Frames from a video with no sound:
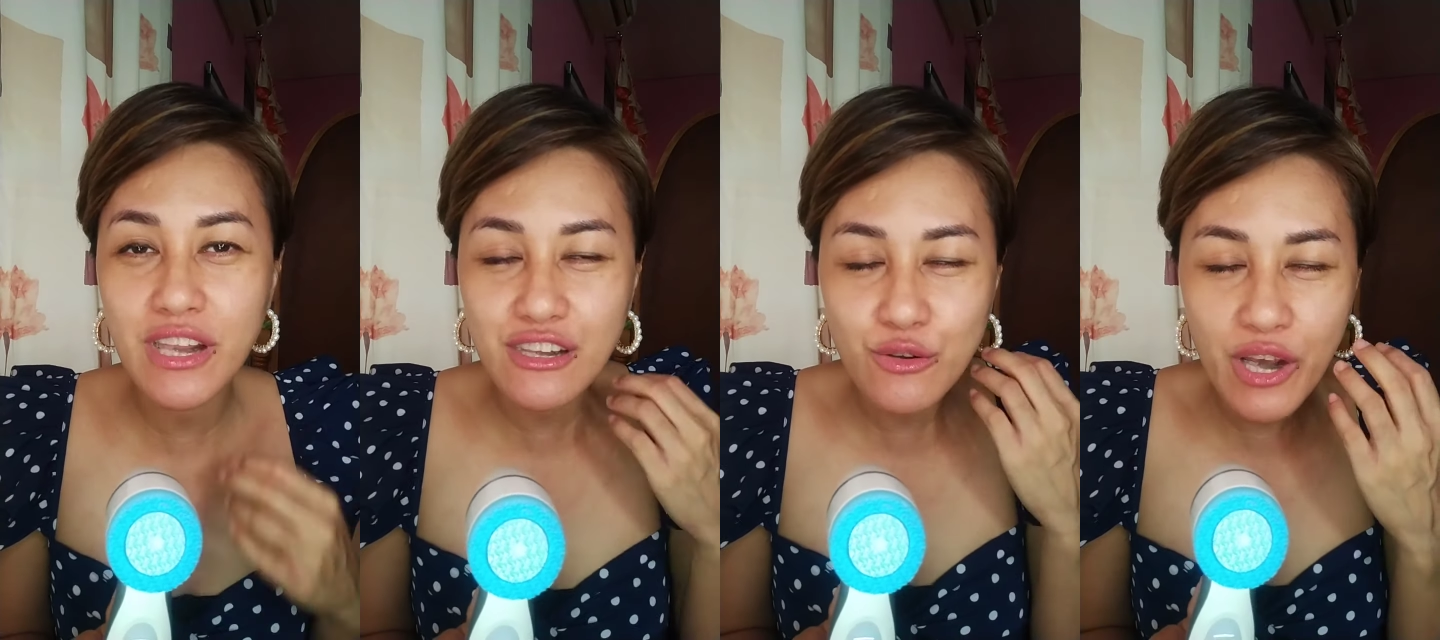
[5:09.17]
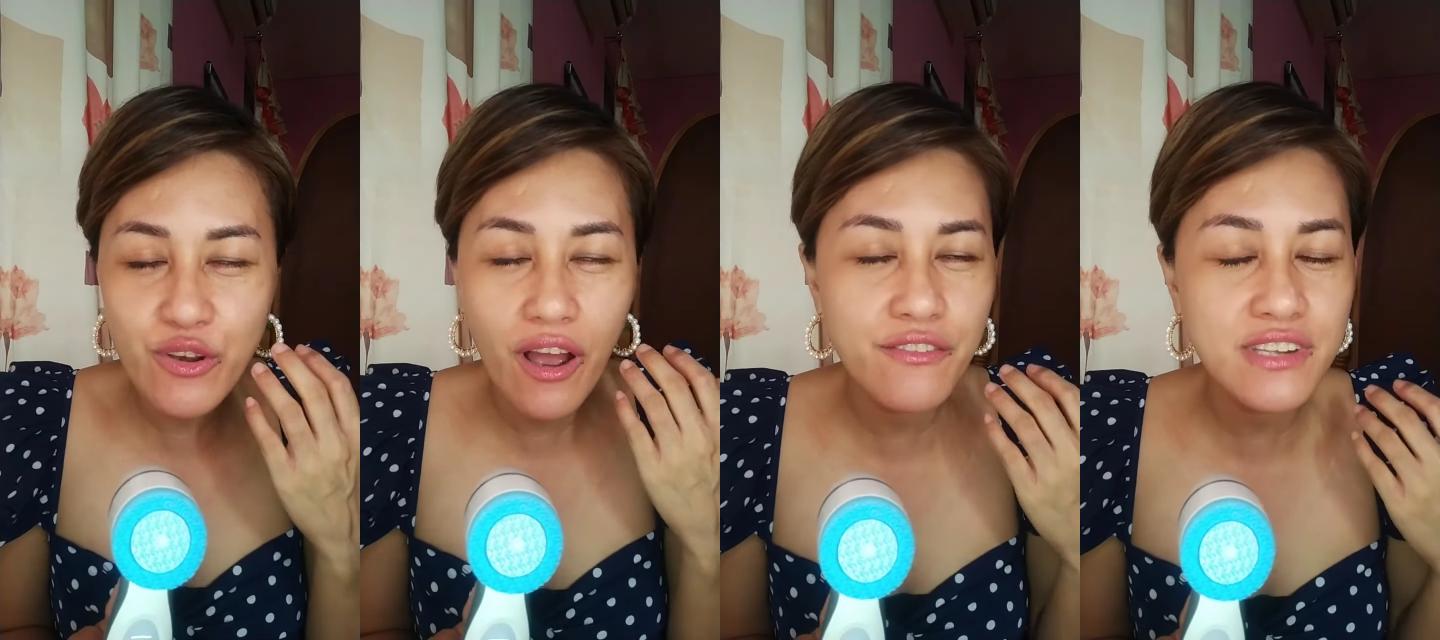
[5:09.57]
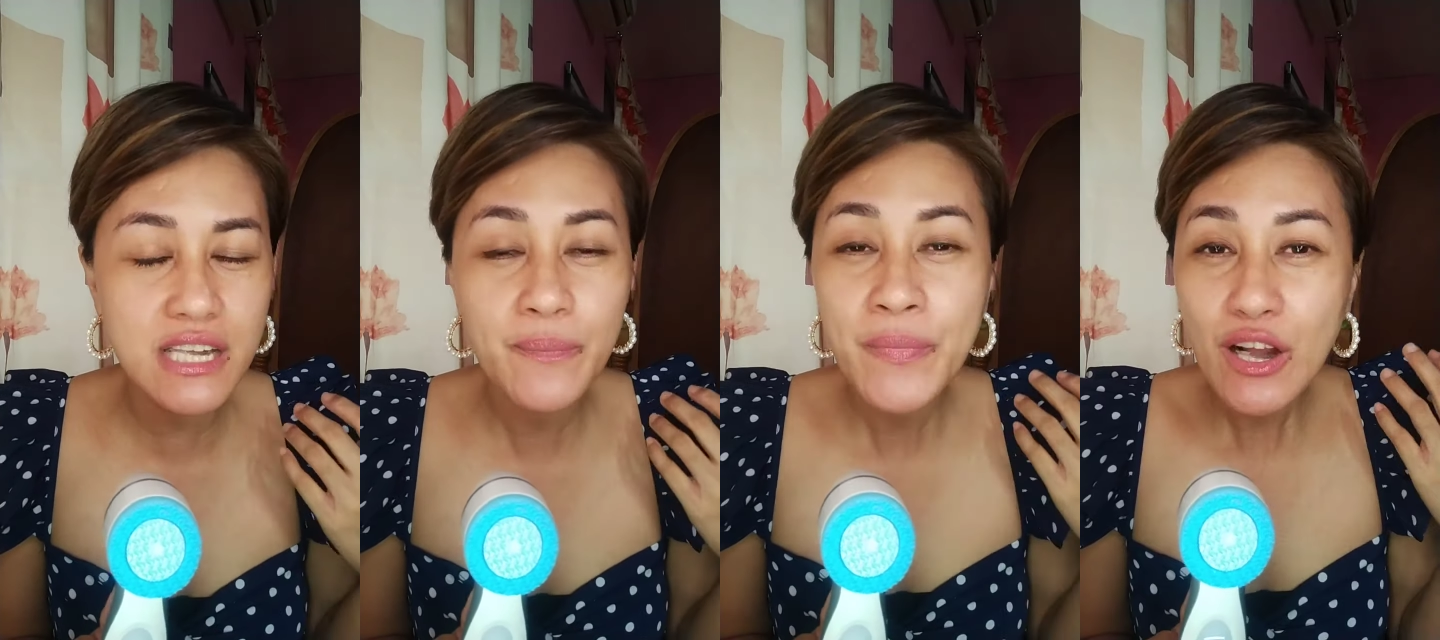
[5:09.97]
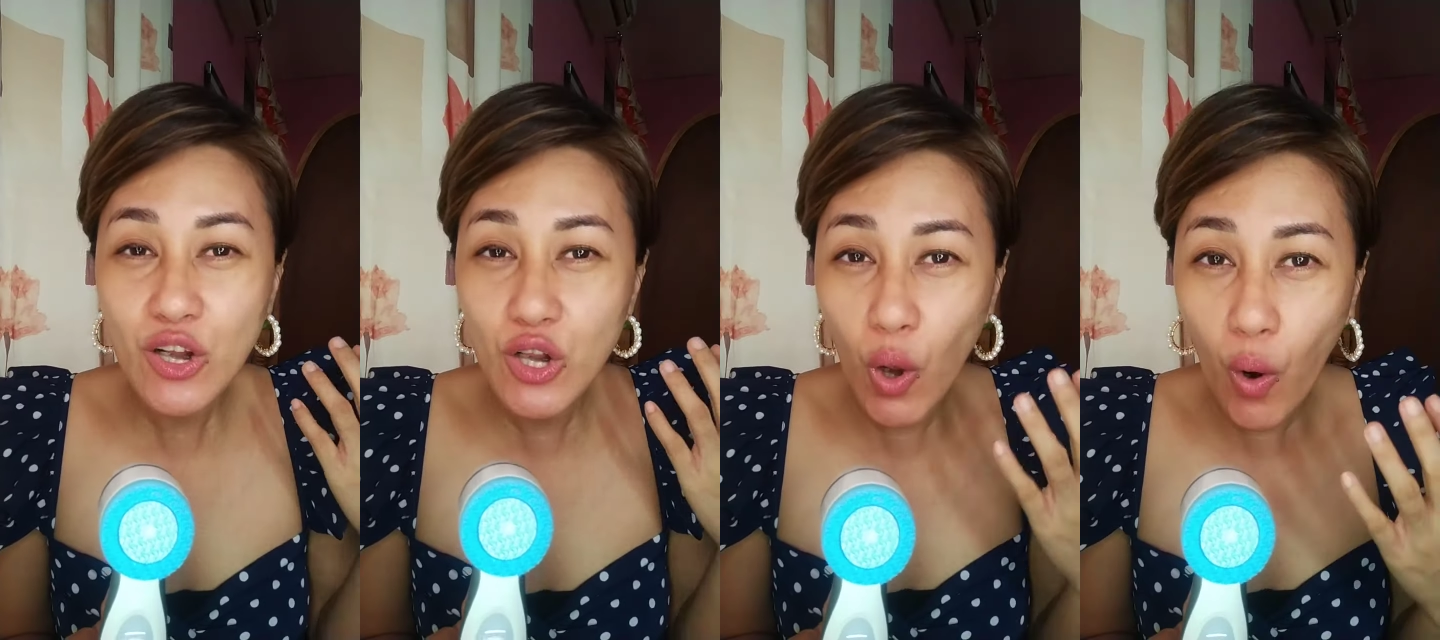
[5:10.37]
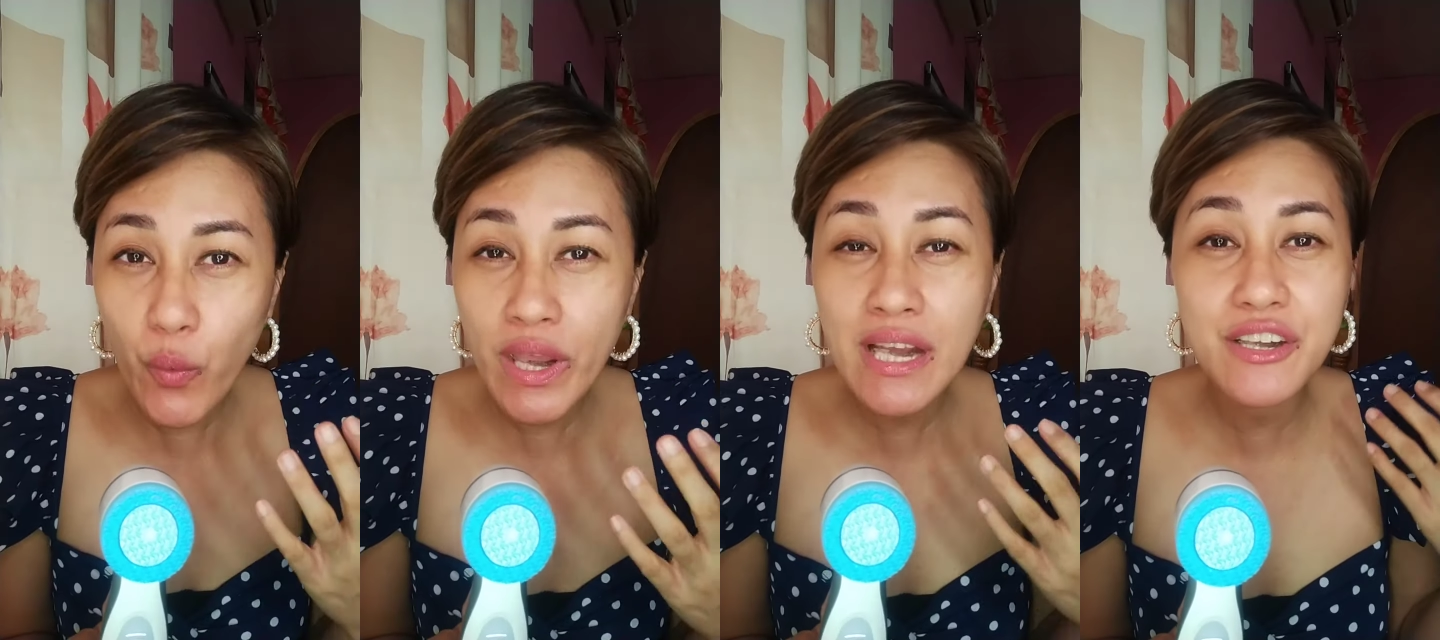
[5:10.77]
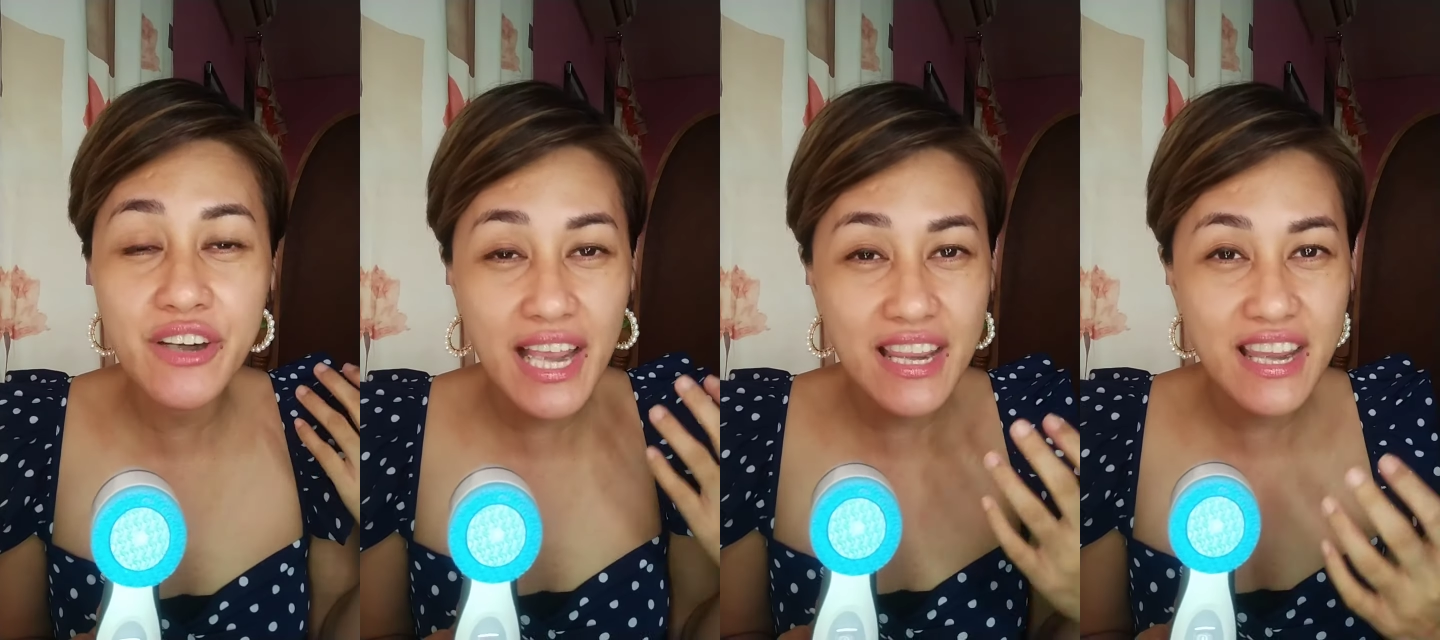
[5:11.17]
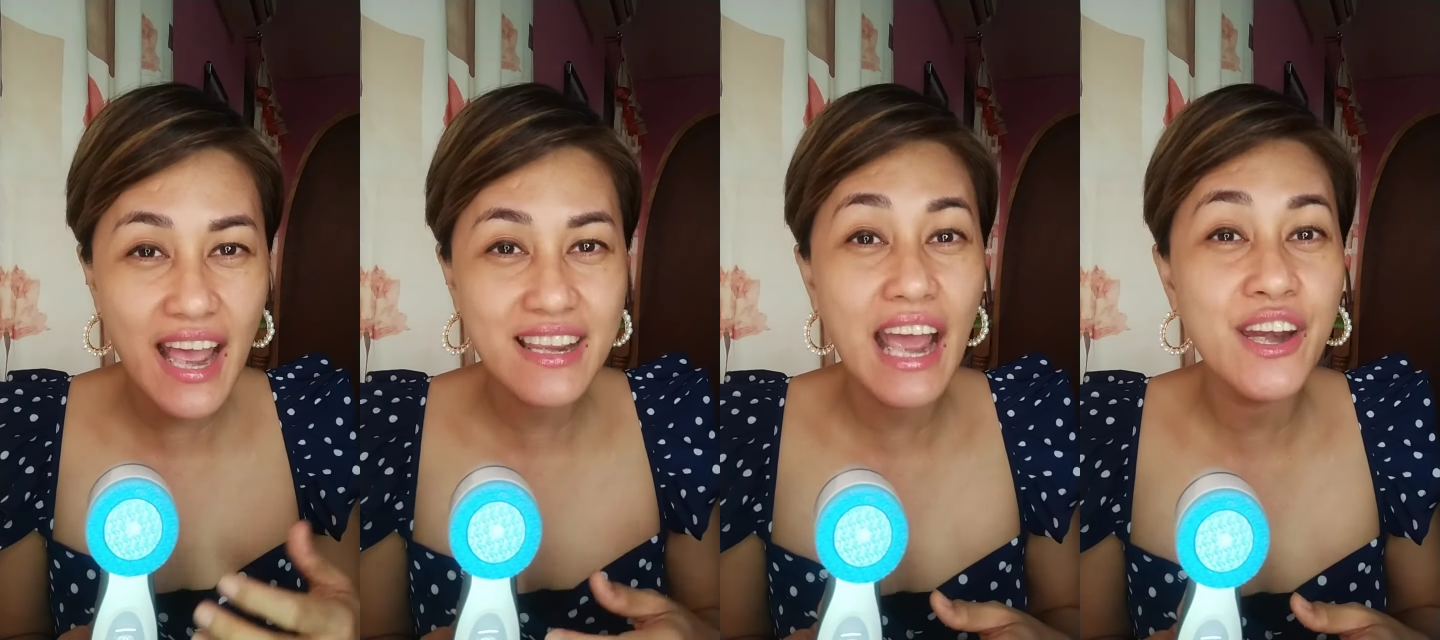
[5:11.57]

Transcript: That's why you have that glowing, radiant,